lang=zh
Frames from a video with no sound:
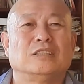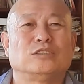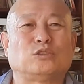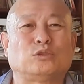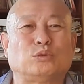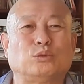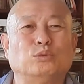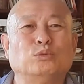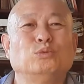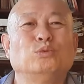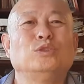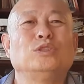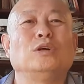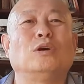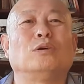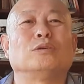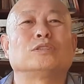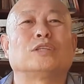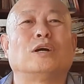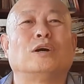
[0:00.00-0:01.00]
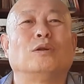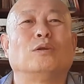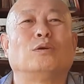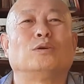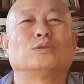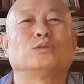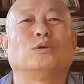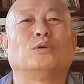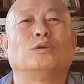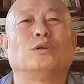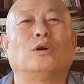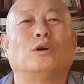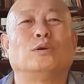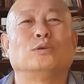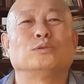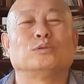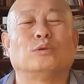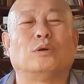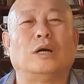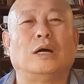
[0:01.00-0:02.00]
主要的劳动
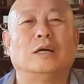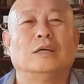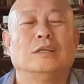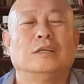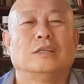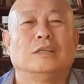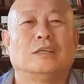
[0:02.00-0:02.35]
劳作。